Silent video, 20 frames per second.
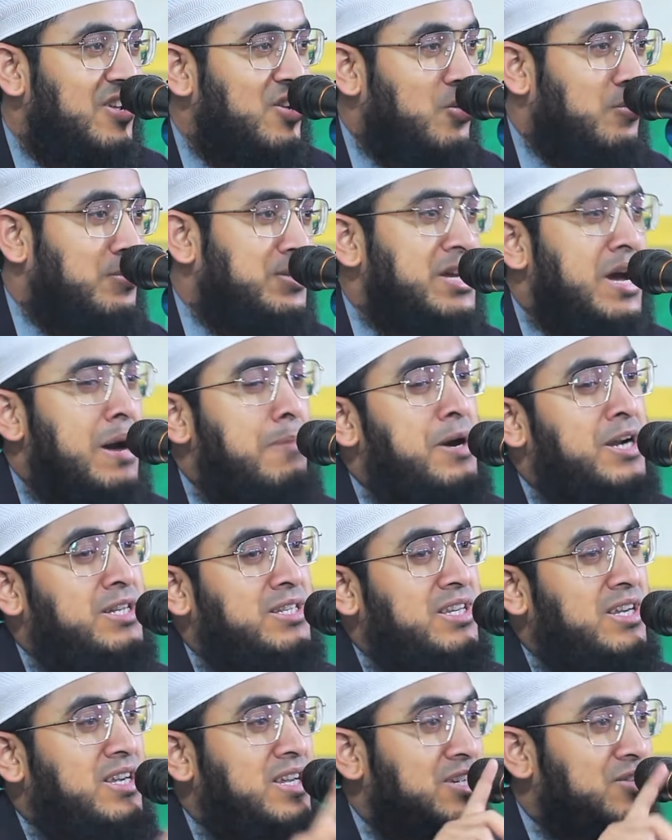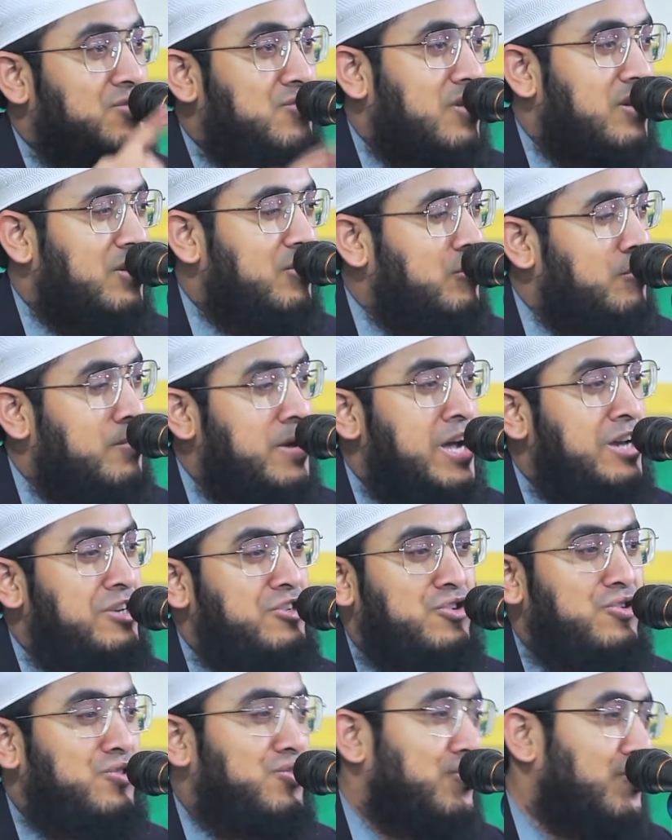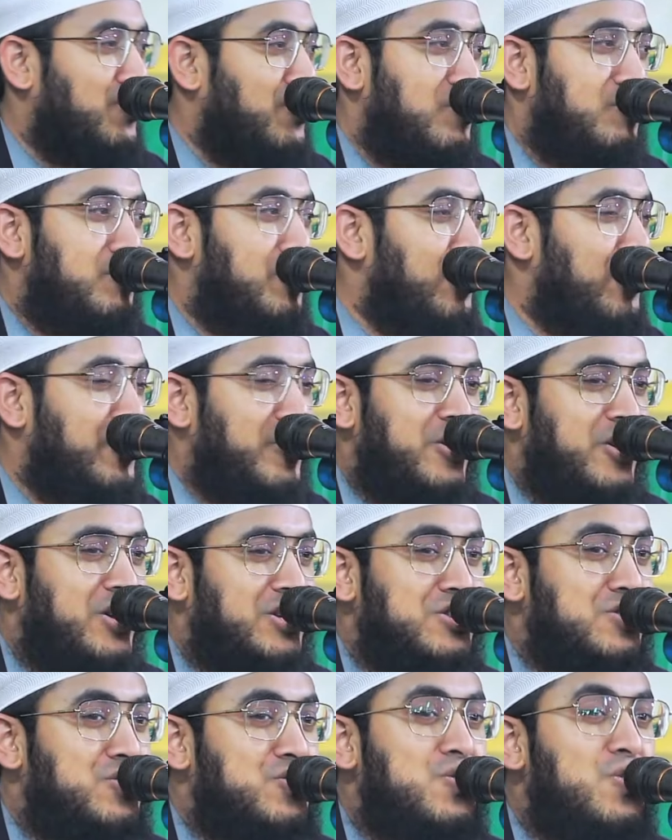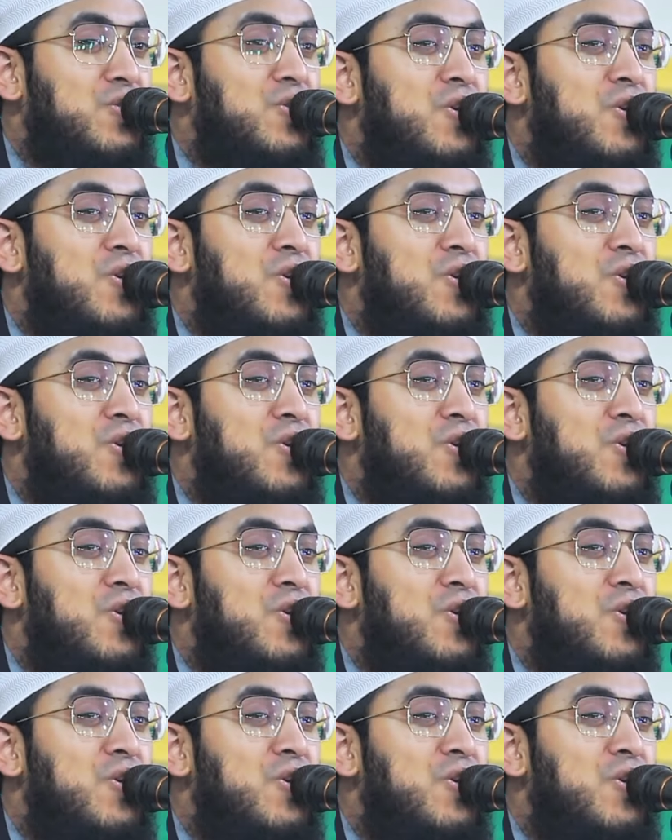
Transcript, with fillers: নবীজি আবার জিজ্ঞেস করলেন ওমায়ের সত্য করে বলো কেন এসেছ